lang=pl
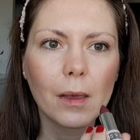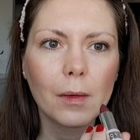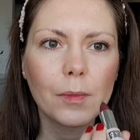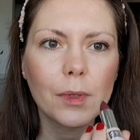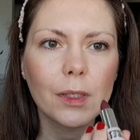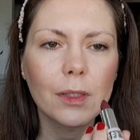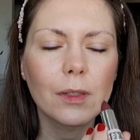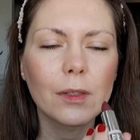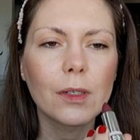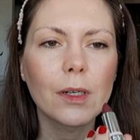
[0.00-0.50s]

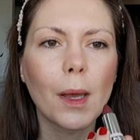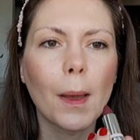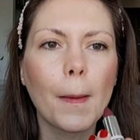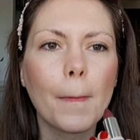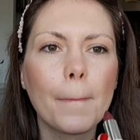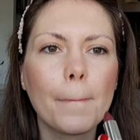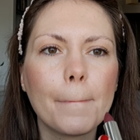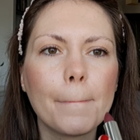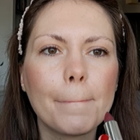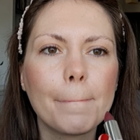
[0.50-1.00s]
Przez to, że
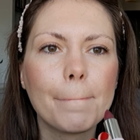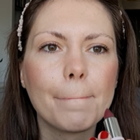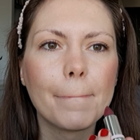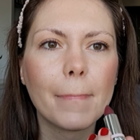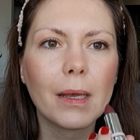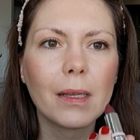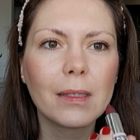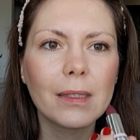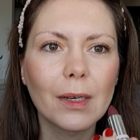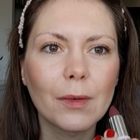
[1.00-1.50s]

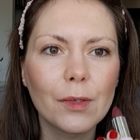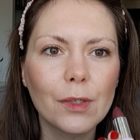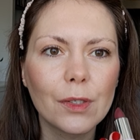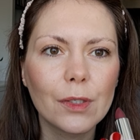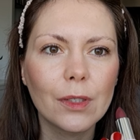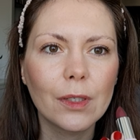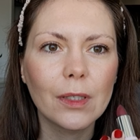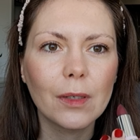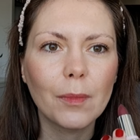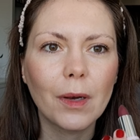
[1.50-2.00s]
całe
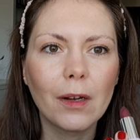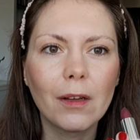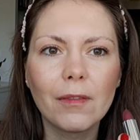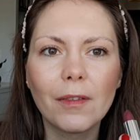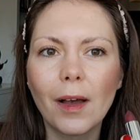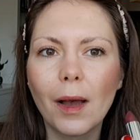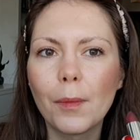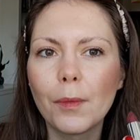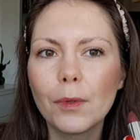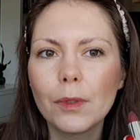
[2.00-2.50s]
życie nie
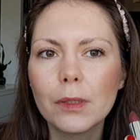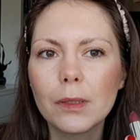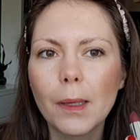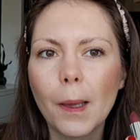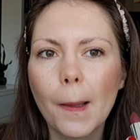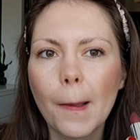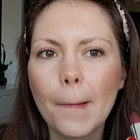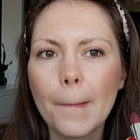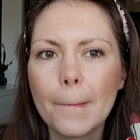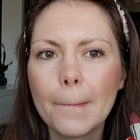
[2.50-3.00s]
malowałam ust,
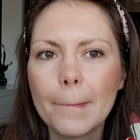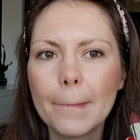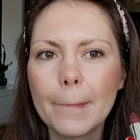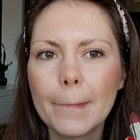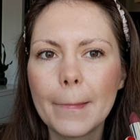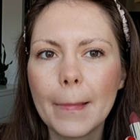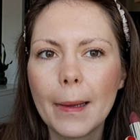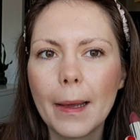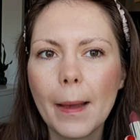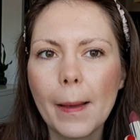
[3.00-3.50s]

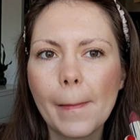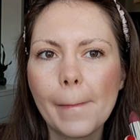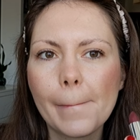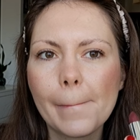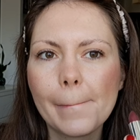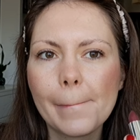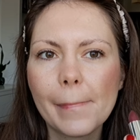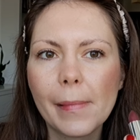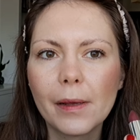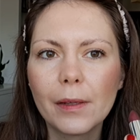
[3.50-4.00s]

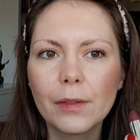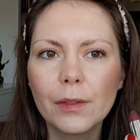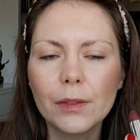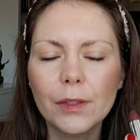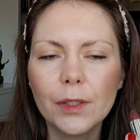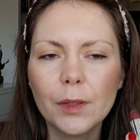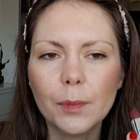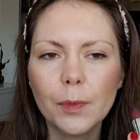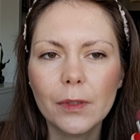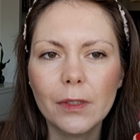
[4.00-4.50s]

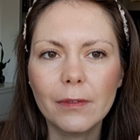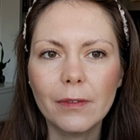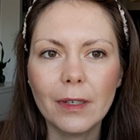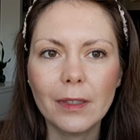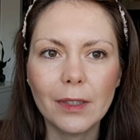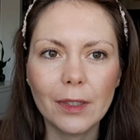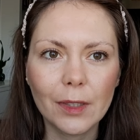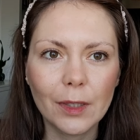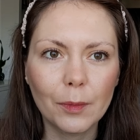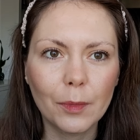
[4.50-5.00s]
nie
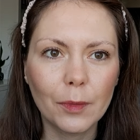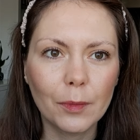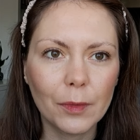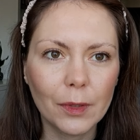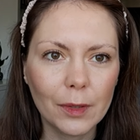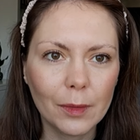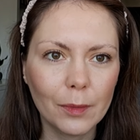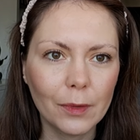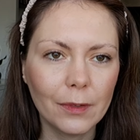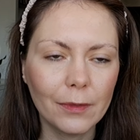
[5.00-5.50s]
spodziewajcie się po
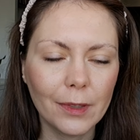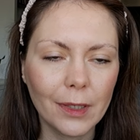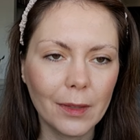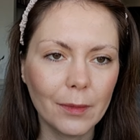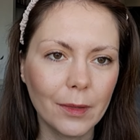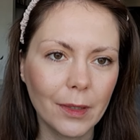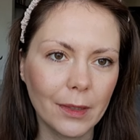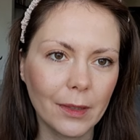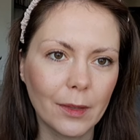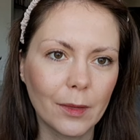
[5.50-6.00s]
mnie zbyt wiele,
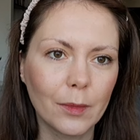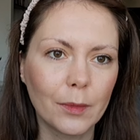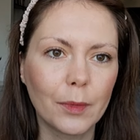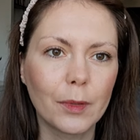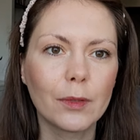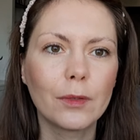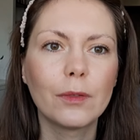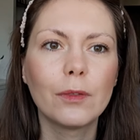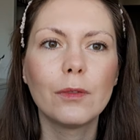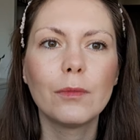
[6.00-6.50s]
bo ja tego po
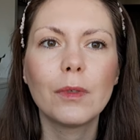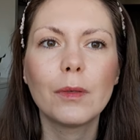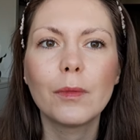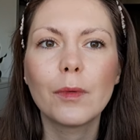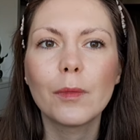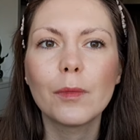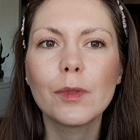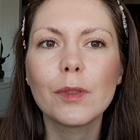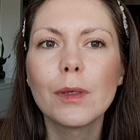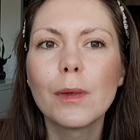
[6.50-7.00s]
prostu nie umiem
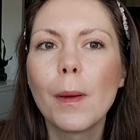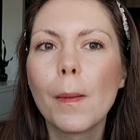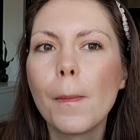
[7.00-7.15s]
robić.